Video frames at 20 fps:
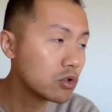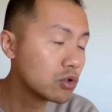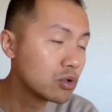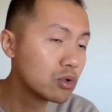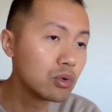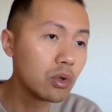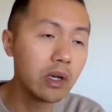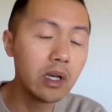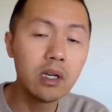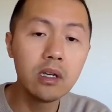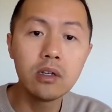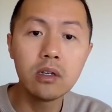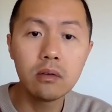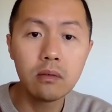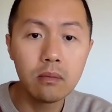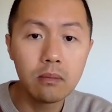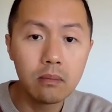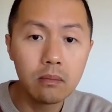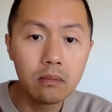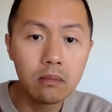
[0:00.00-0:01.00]
谁？
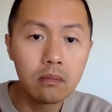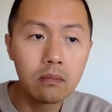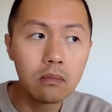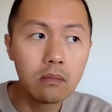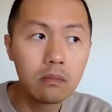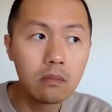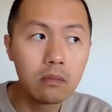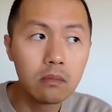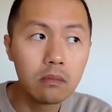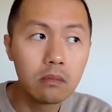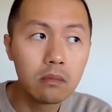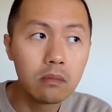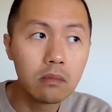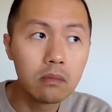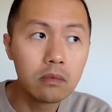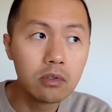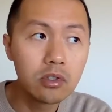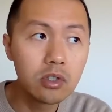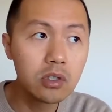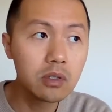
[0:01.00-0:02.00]

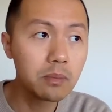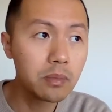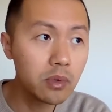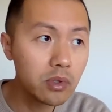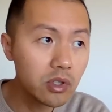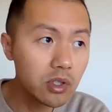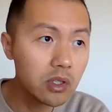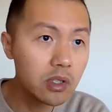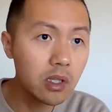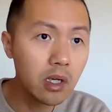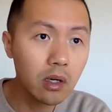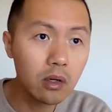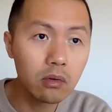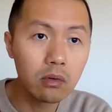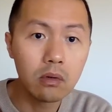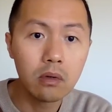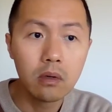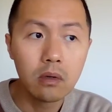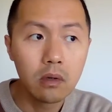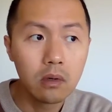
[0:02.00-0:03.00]
是不是要？